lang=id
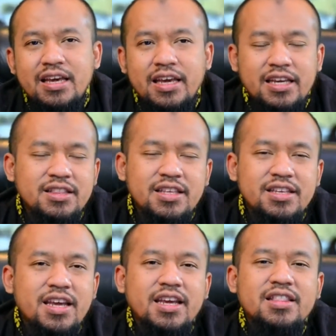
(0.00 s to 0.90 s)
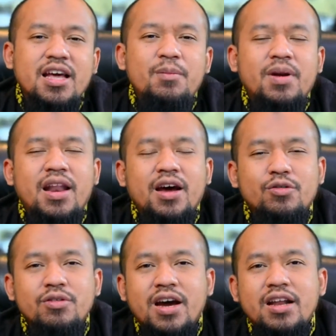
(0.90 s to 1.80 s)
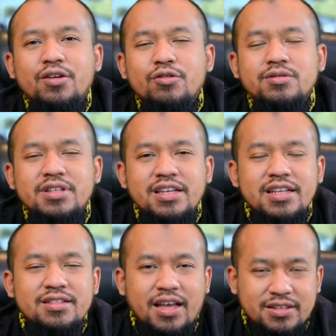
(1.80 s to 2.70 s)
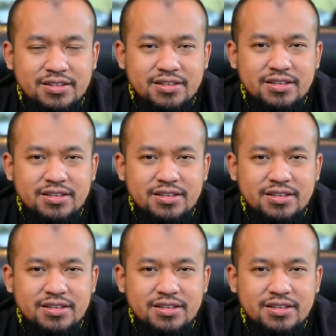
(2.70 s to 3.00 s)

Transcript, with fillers: Intinya kita melakukan rutinitas